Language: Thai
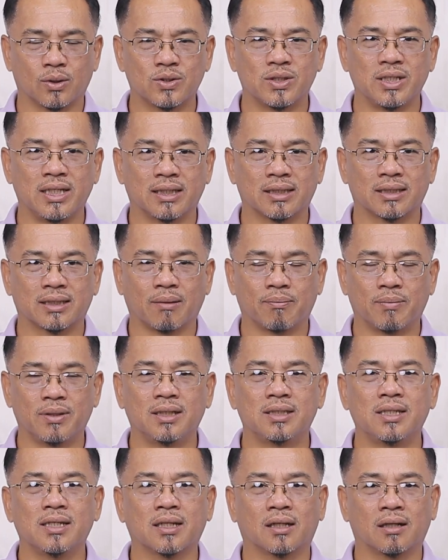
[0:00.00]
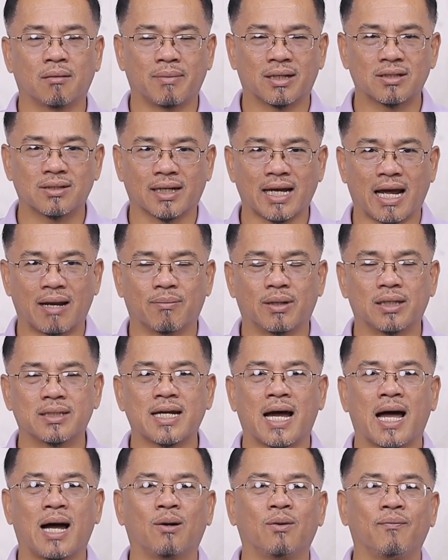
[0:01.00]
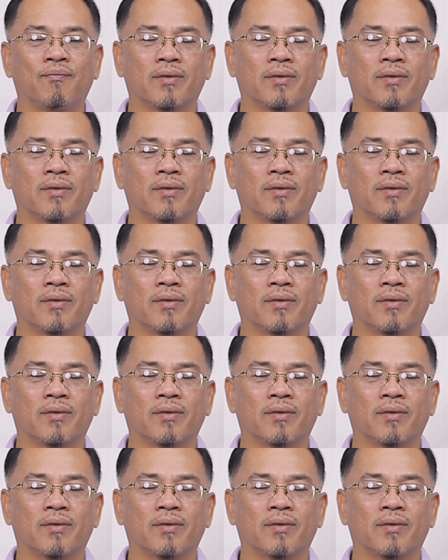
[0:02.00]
ก็จริง แต่เพื่อที่จะนมัสการพระเจ้า